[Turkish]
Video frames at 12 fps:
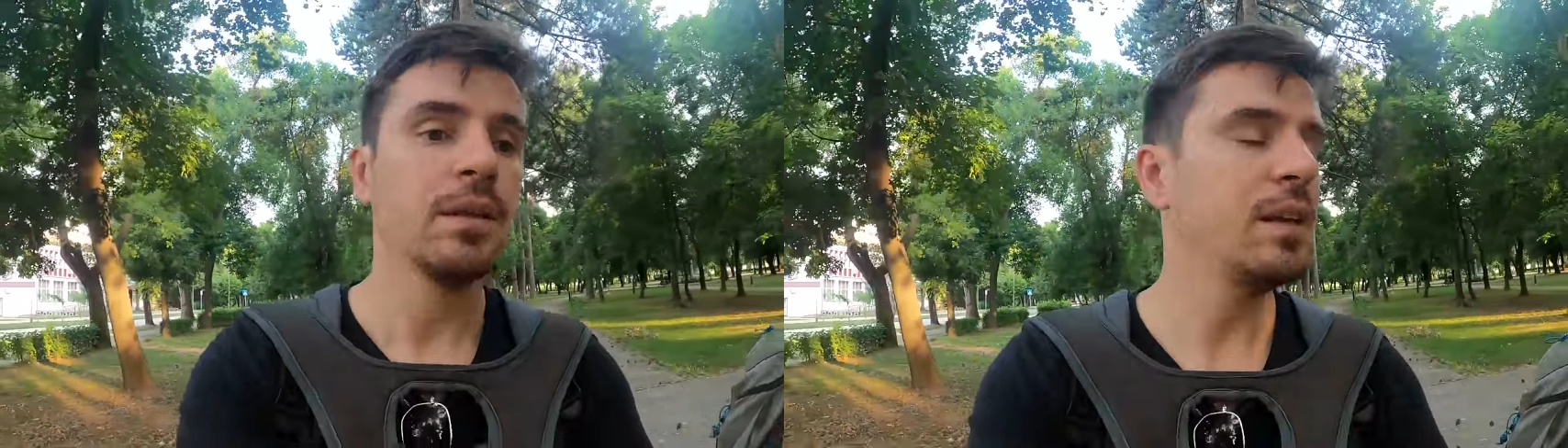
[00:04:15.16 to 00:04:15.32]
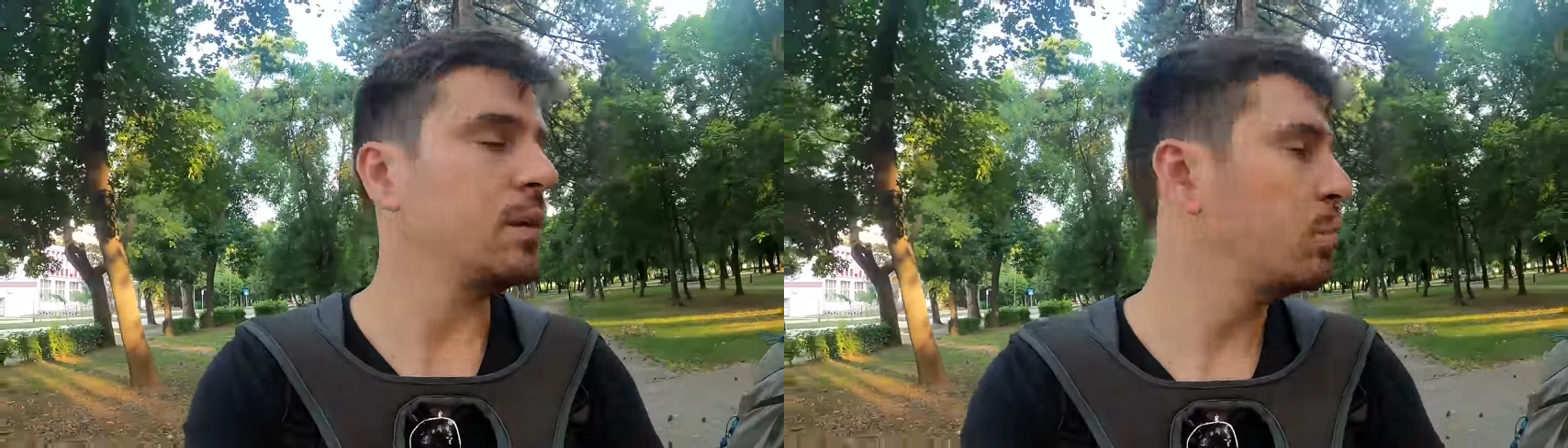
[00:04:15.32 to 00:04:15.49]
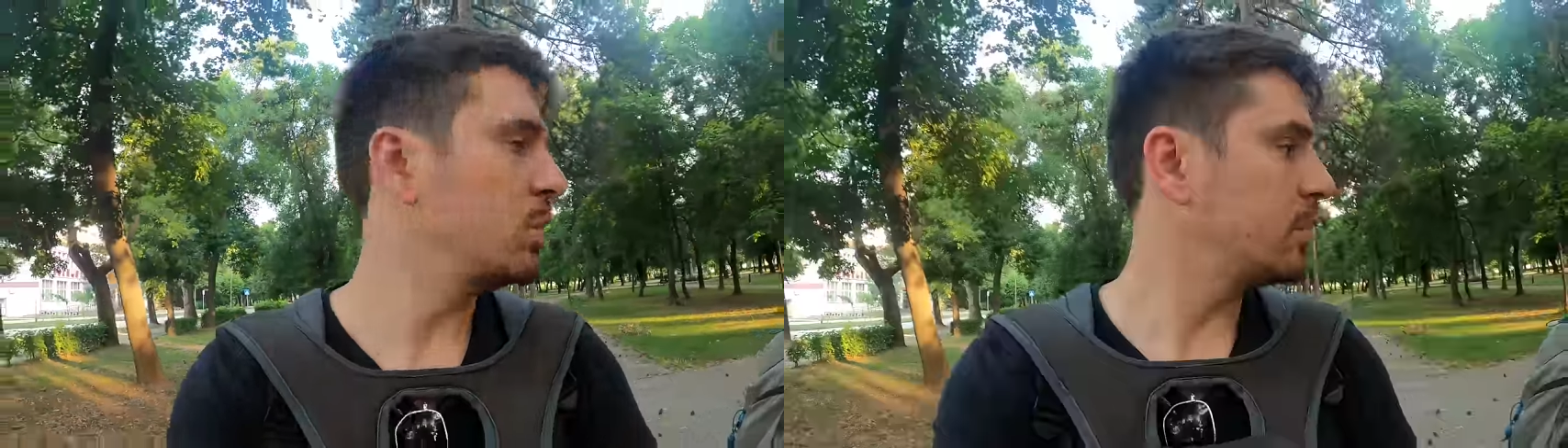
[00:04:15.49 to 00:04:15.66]

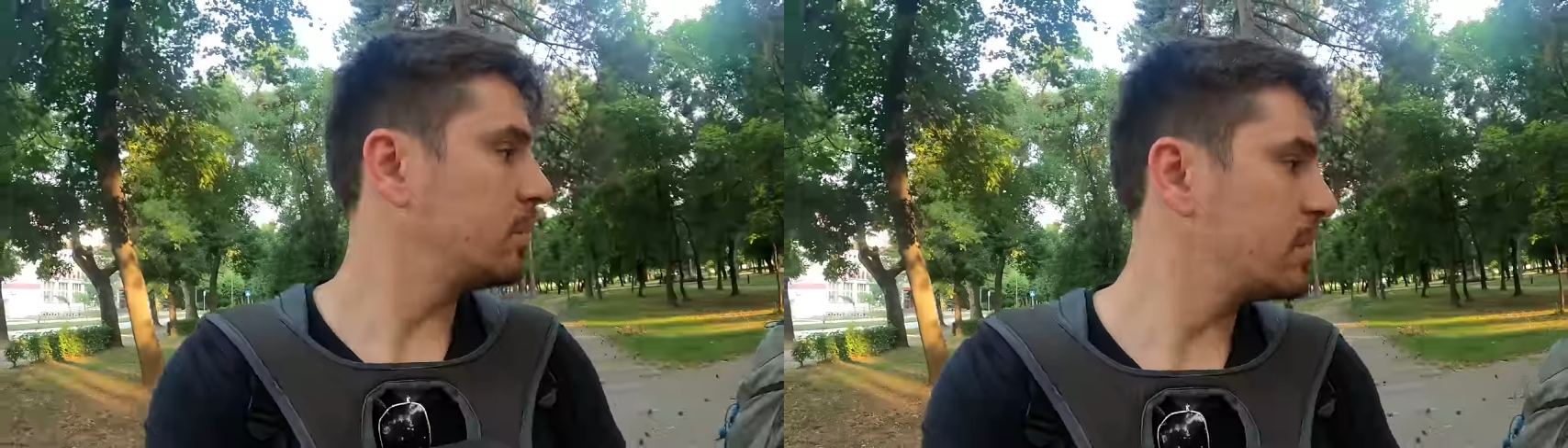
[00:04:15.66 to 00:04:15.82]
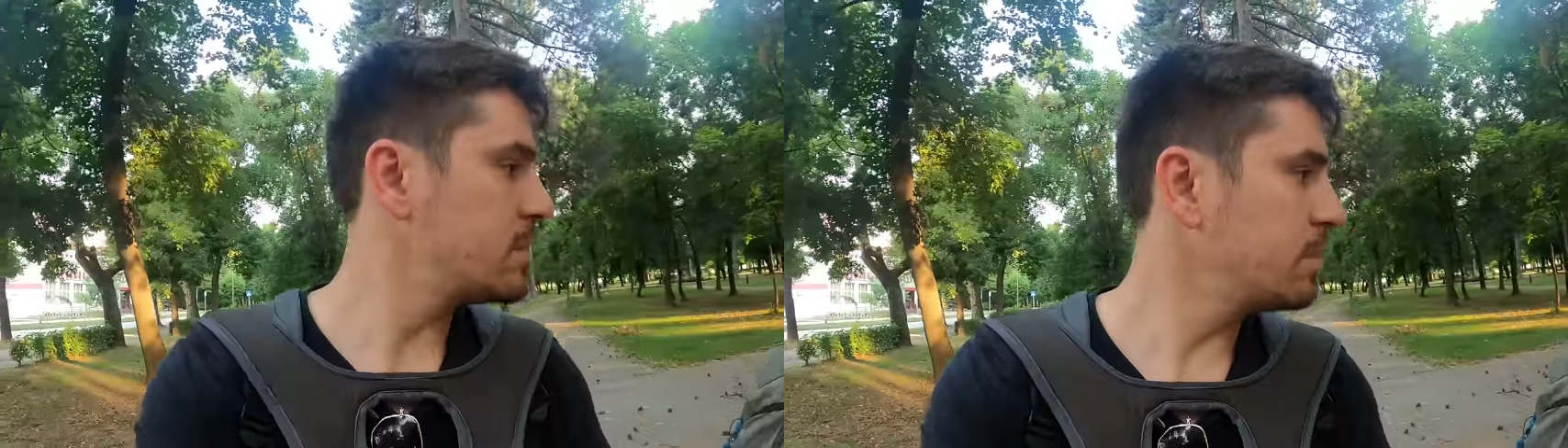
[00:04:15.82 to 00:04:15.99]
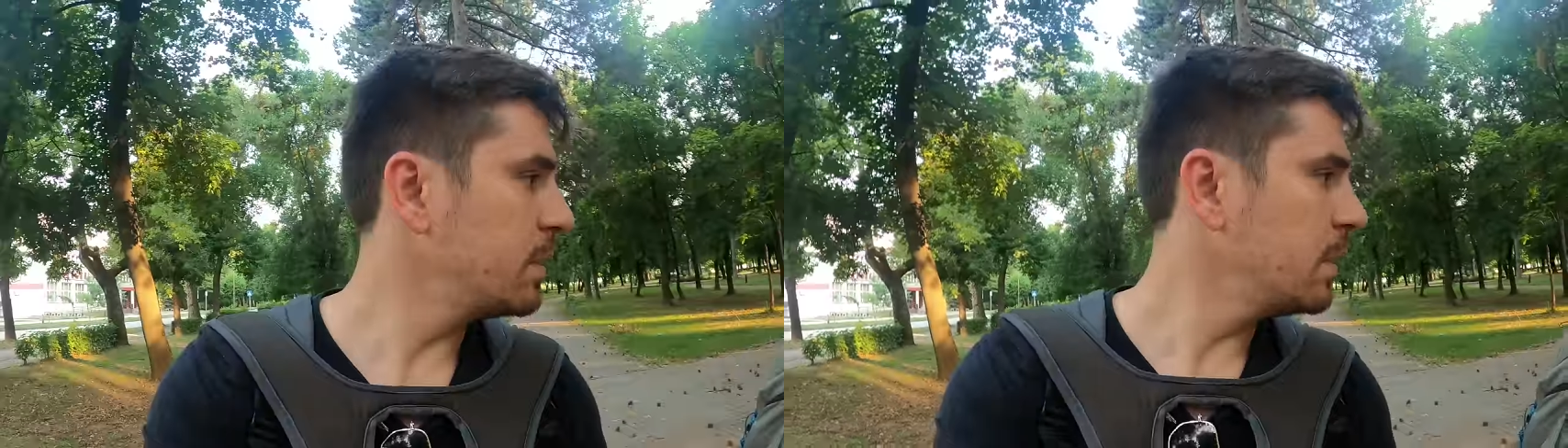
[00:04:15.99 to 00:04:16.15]
neydi bu adamın
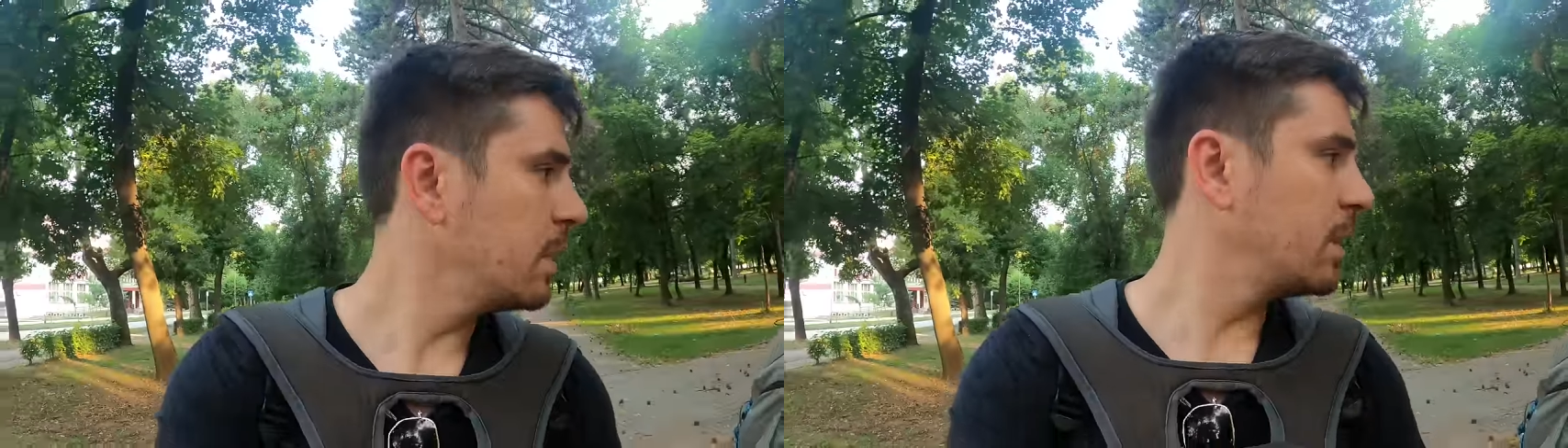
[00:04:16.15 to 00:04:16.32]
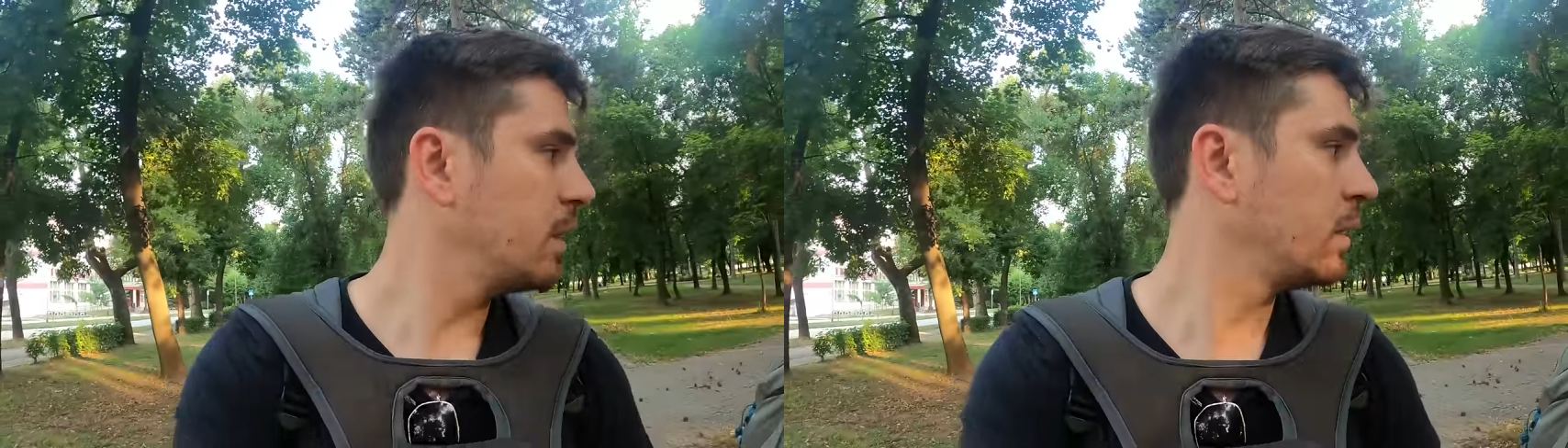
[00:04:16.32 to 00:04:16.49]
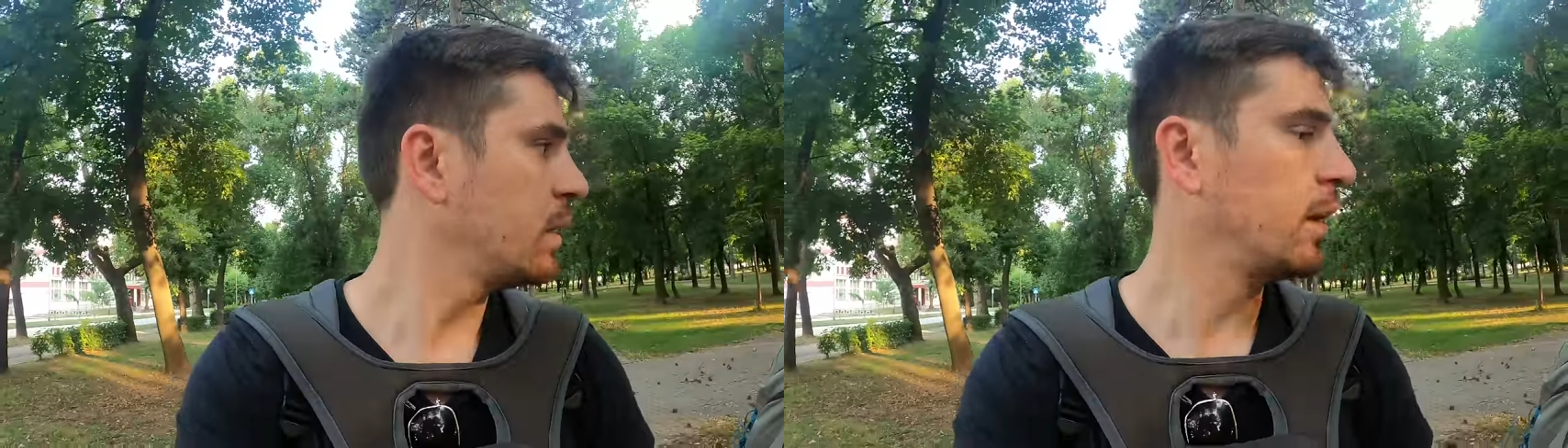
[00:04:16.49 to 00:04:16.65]
ismi?
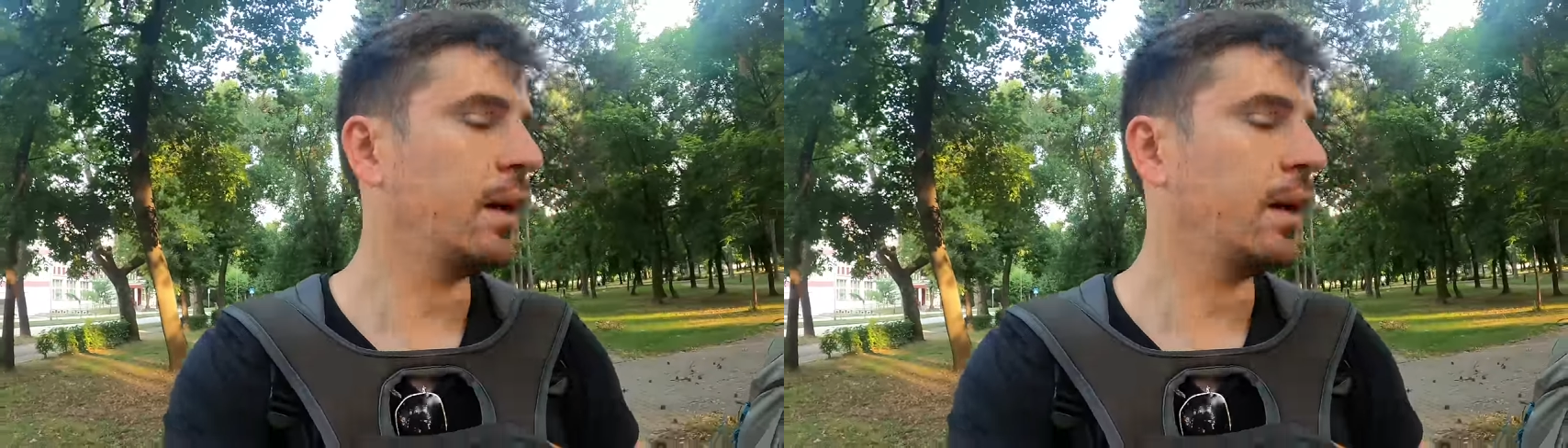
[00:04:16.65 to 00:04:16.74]
Filip.